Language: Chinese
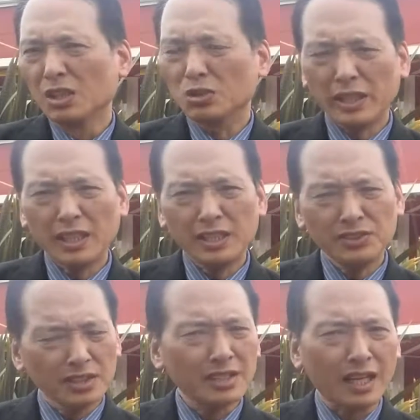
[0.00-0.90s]
所以
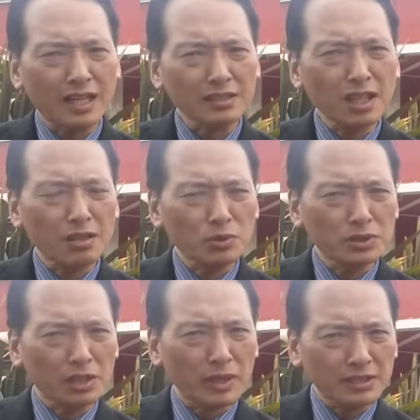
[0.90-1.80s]
市场到目
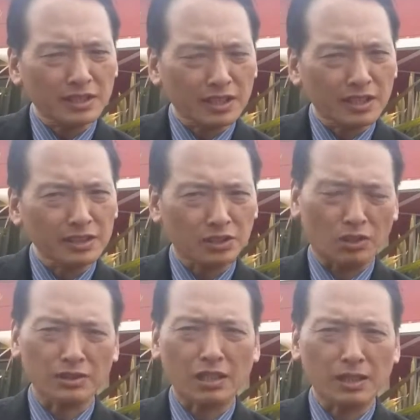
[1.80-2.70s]
前为止
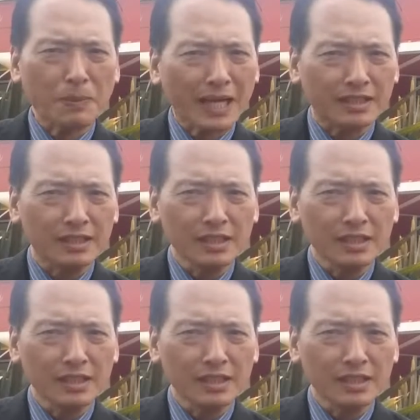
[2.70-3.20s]
走一半，